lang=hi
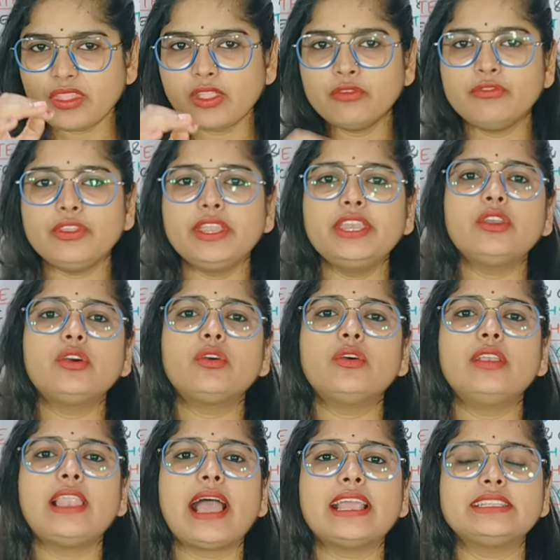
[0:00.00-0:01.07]
वीडियो
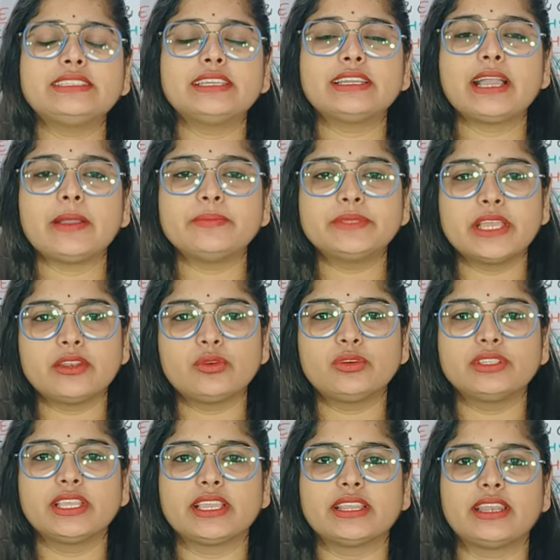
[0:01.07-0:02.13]
को लास्ट तक आप
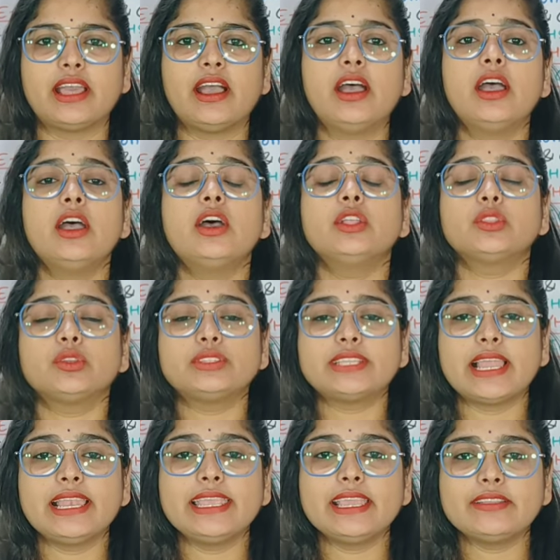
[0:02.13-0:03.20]
जरूर देखना तो
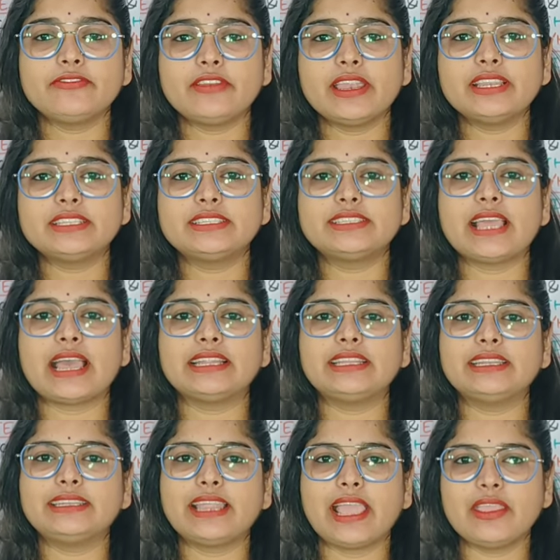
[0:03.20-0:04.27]
चलिए फ्रेंड्स
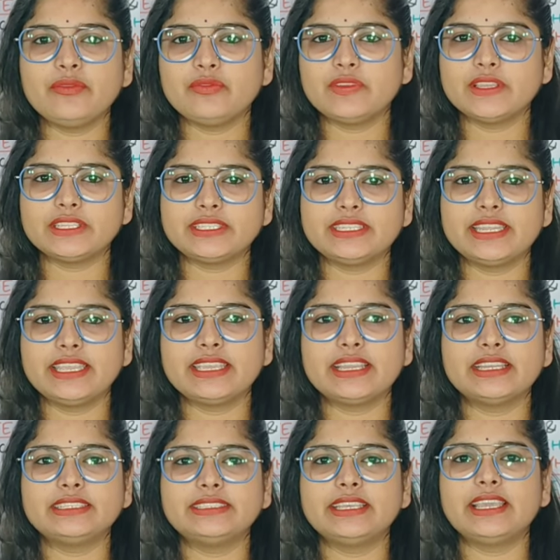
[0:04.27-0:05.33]
ज़्यादा टाइम वेस्ट नहीं
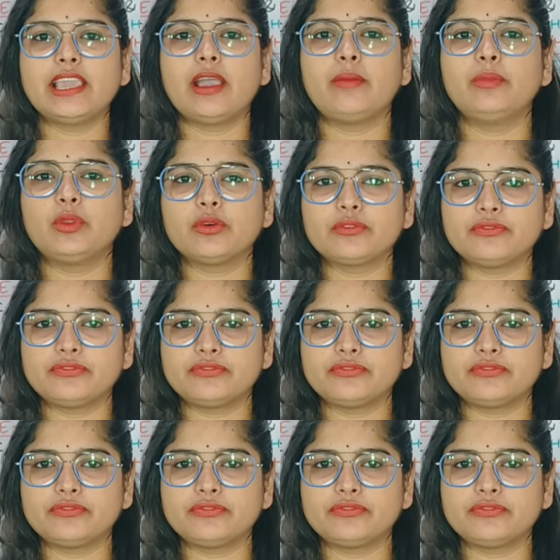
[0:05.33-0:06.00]
करते हैं हम लोग